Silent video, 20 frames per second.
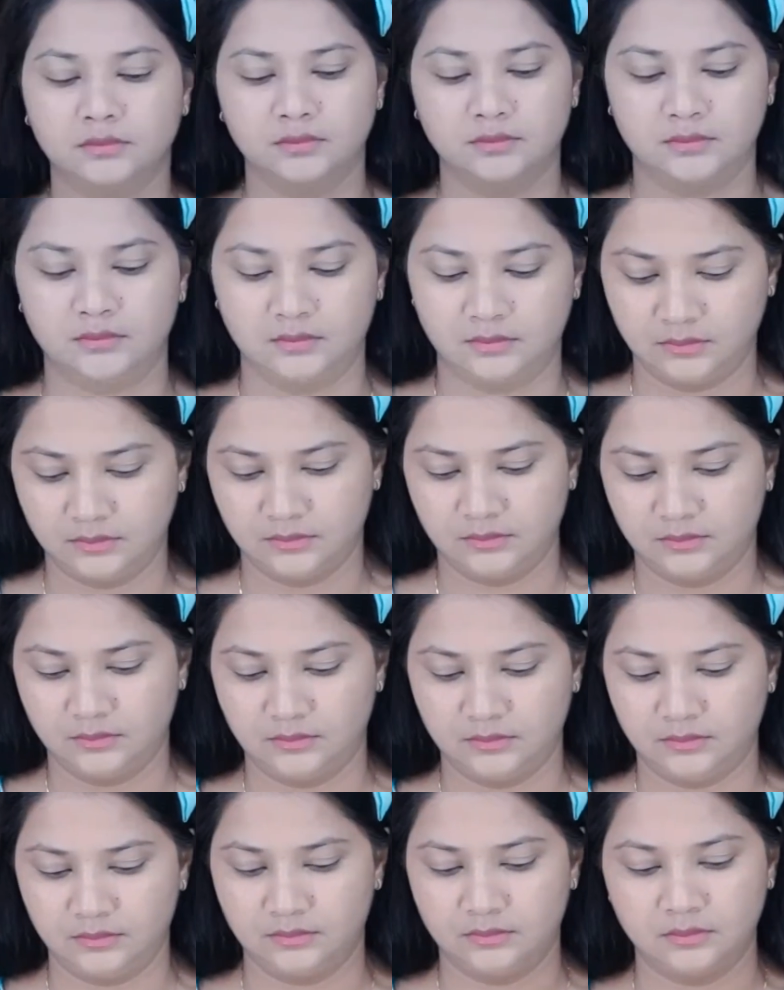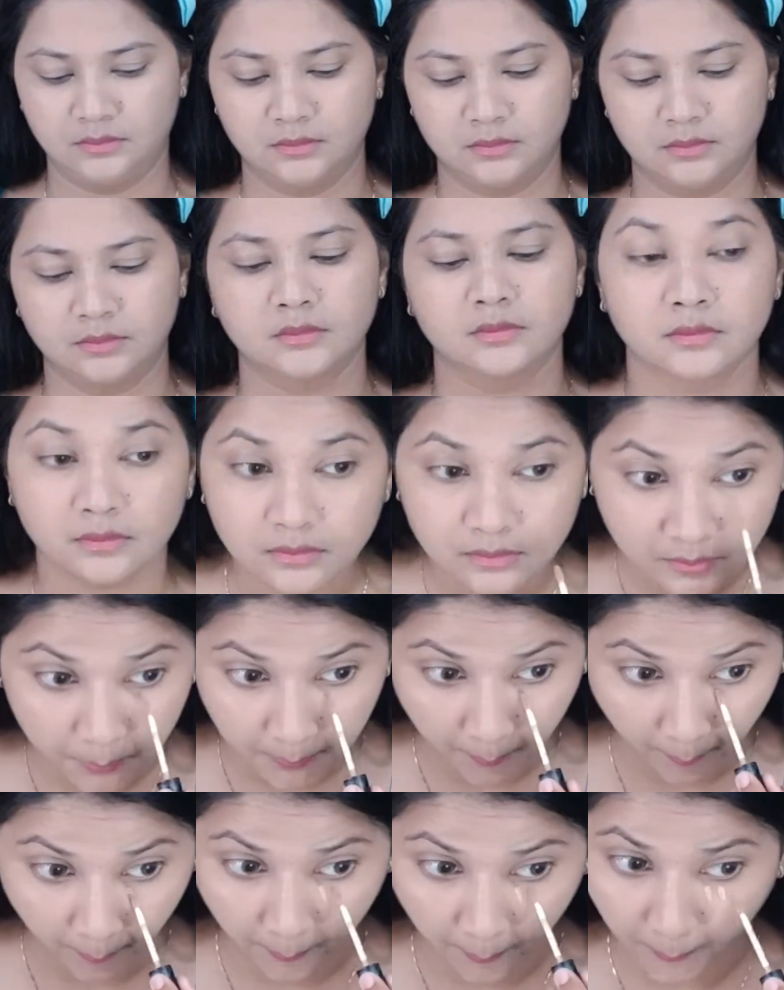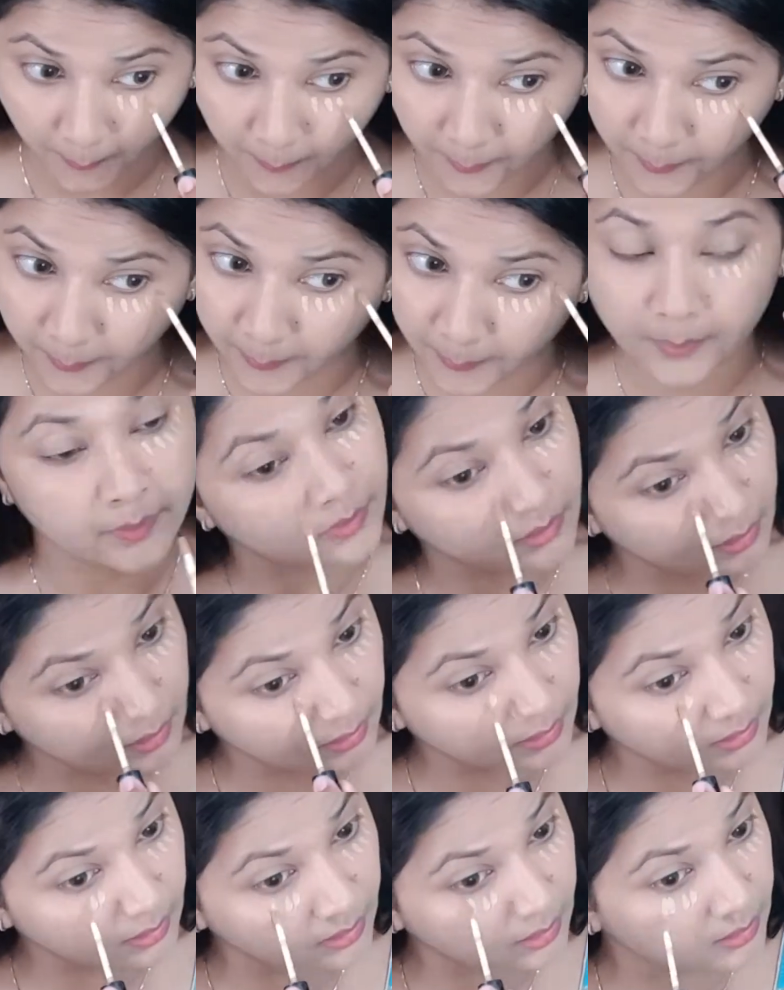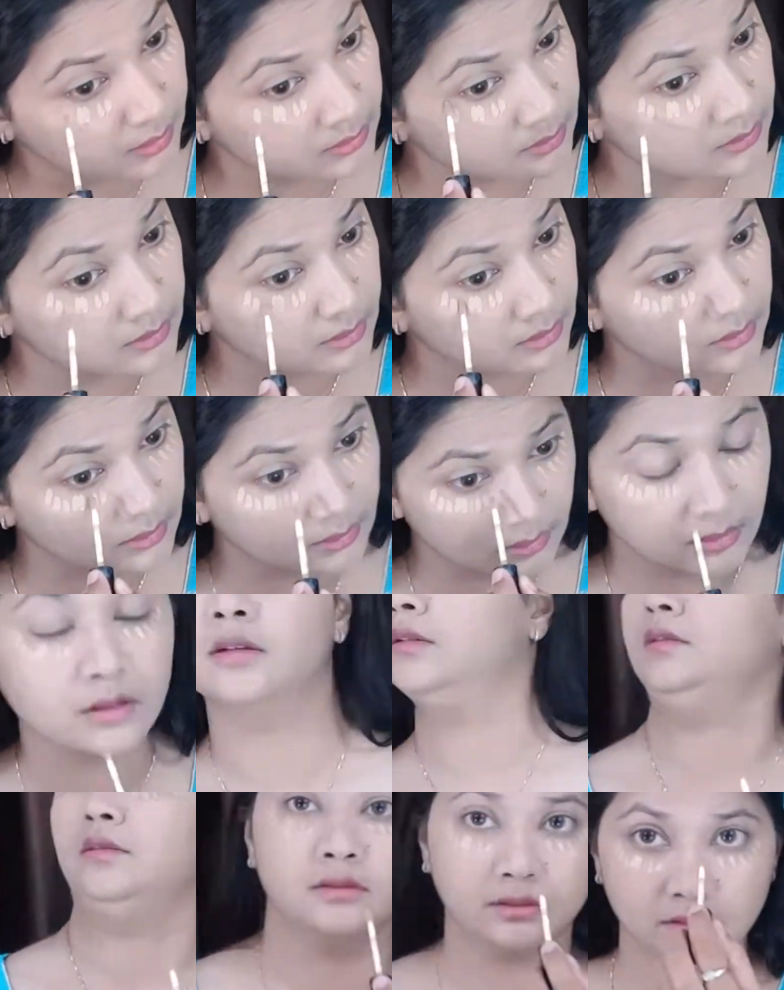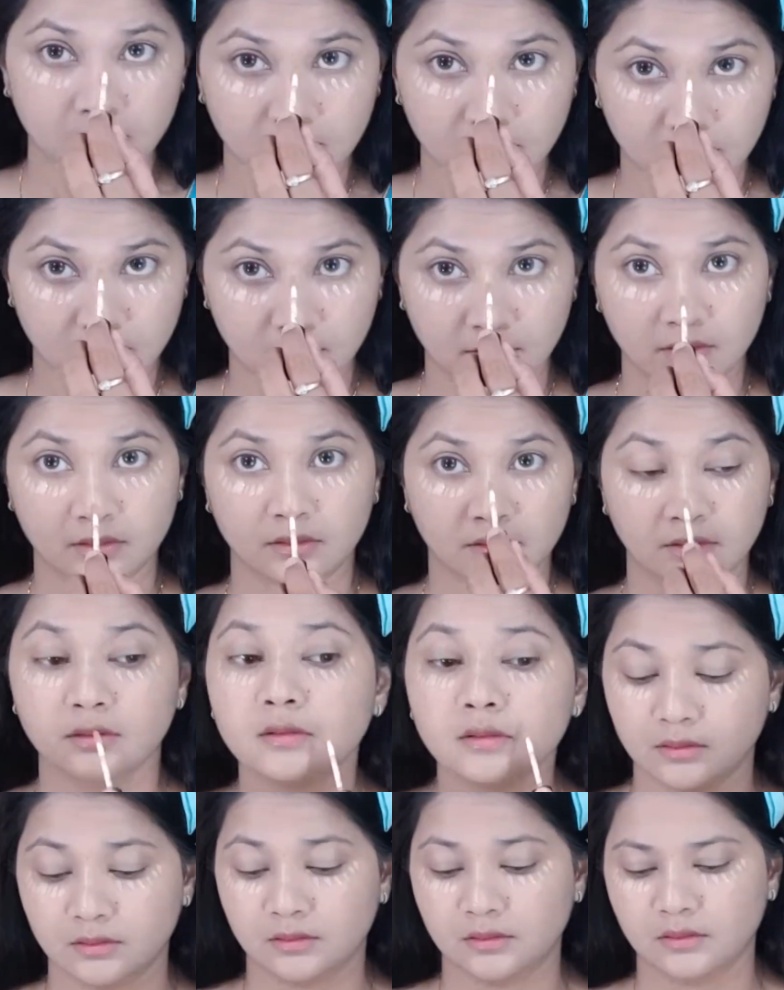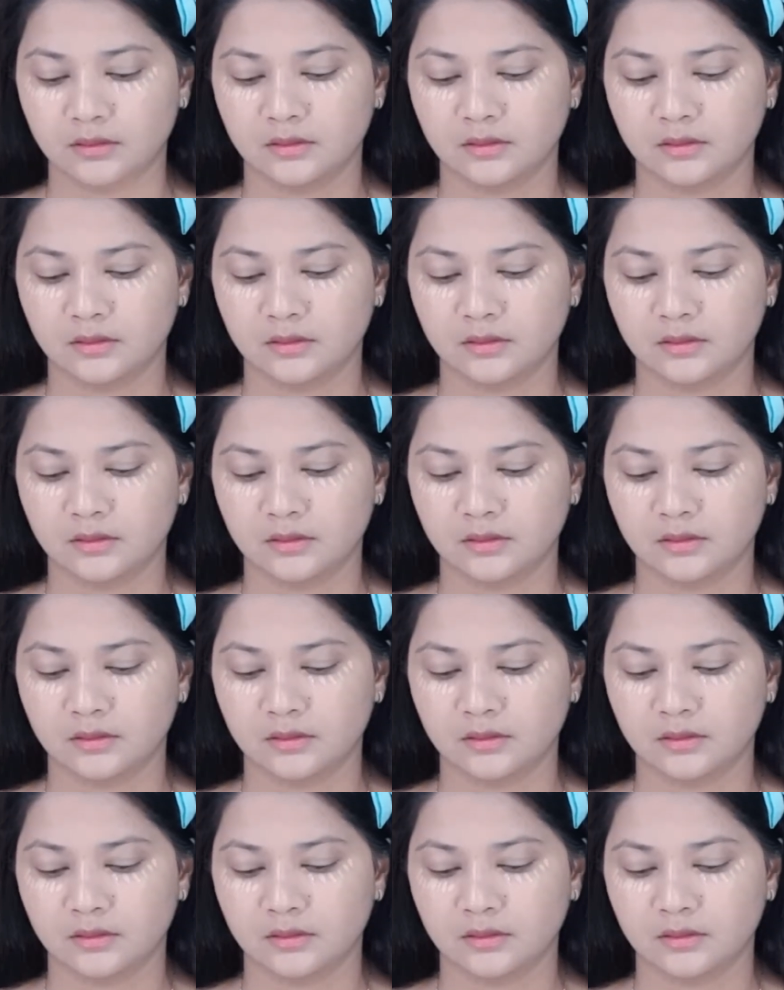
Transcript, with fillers: है मेरा फाउंडेशन उसे मैं सेट कर लूँगी स्विस ब्यूटी का ये है मेरा कंसीलर कंसीलर